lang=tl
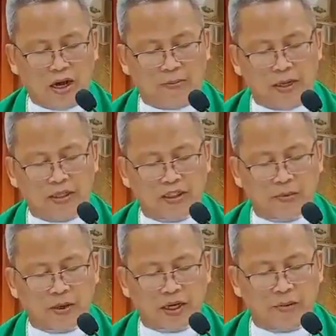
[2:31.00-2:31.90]
Apan sa
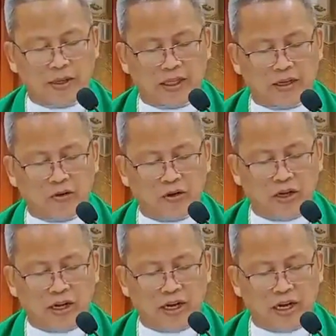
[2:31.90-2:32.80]
pagkamatikod
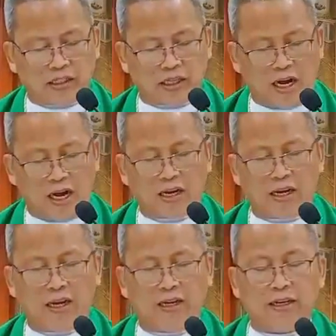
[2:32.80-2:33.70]
niya sa
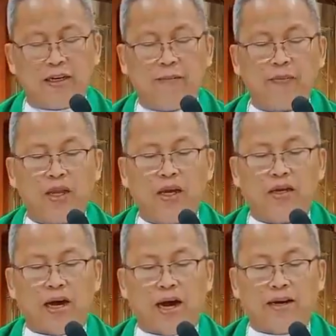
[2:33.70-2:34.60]
hangin,
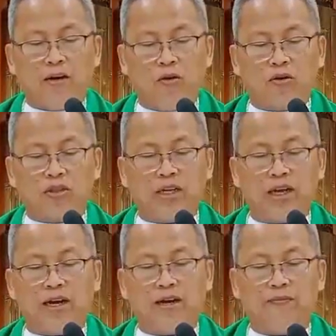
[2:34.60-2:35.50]
nahadlok
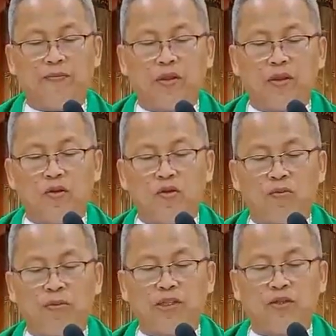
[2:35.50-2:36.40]
siya ug
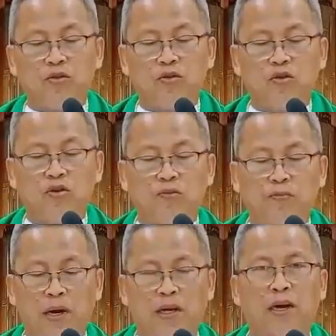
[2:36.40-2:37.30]
misugod
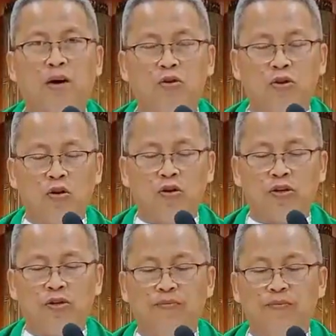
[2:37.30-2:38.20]

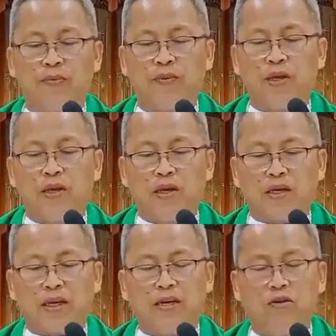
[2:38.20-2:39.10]
pagkaunlod.
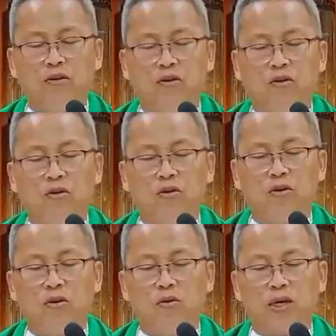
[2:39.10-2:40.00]
Ginoo,
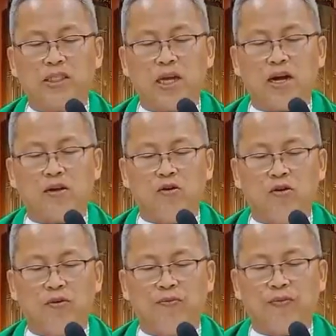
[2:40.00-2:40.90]
luwasa ako,
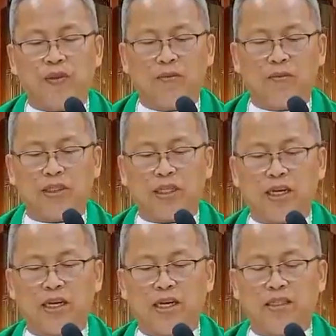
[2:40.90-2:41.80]

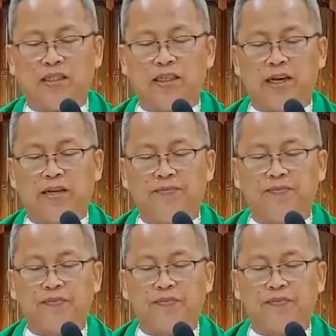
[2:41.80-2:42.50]
misinggit siya.